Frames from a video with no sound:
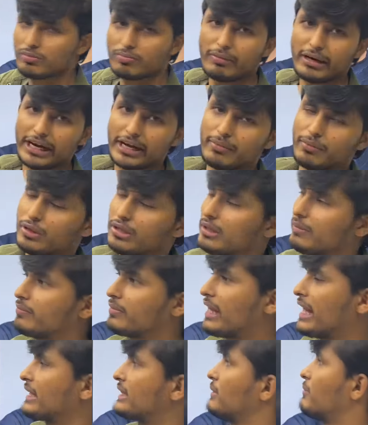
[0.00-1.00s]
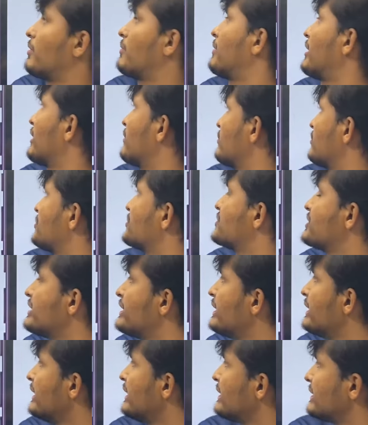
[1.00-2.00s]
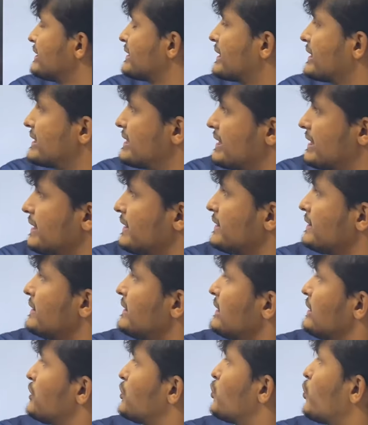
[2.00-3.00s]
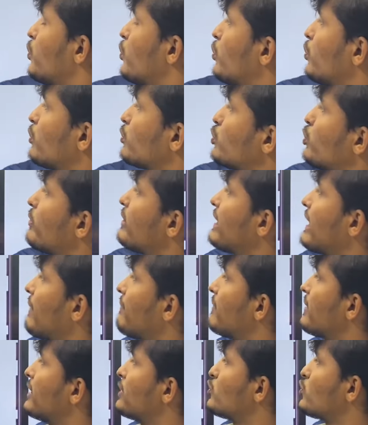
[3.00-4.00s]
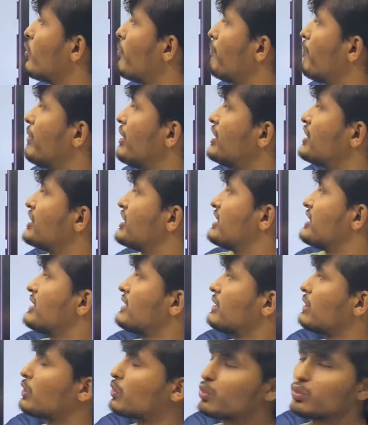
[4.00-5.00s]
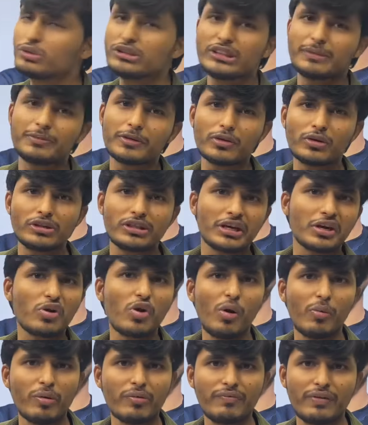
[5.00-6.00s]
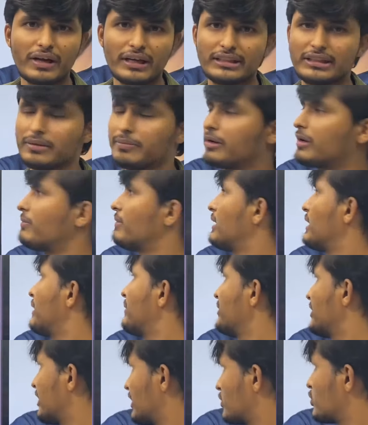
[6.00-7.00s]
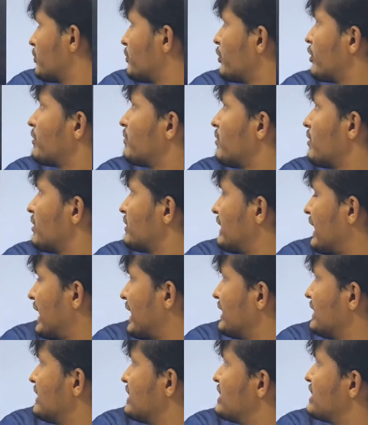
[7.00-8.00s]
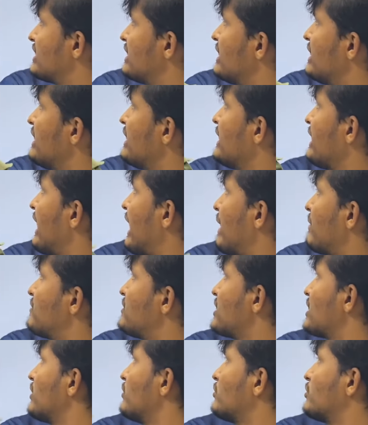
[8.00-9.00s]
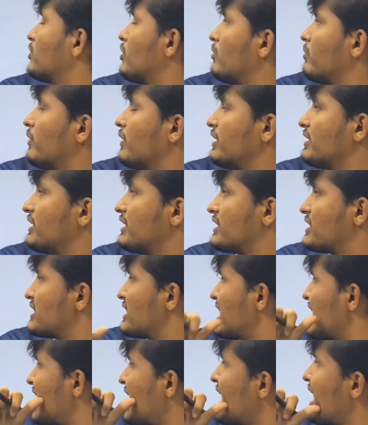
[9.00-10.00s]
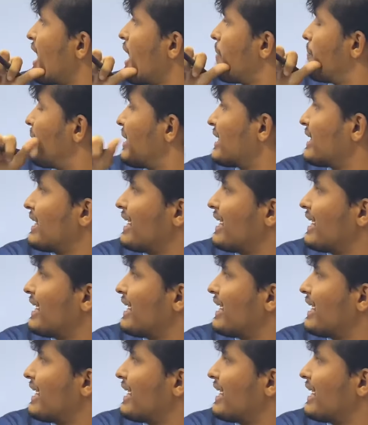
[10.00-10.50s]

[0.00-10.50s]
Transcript: বাড়ায় বললাম এক নম্বর বাড়ায় বলছি ঠিক আছে সো তুমি কেমনি চব্বিশ কোন চ্যাপ্টারগুলো থেকে কমন ফালাইতে পারবা আমি একটু পরে দেখাই দিচ্ছি এমসিকিউরটাও বলে দিচ্ছি বাট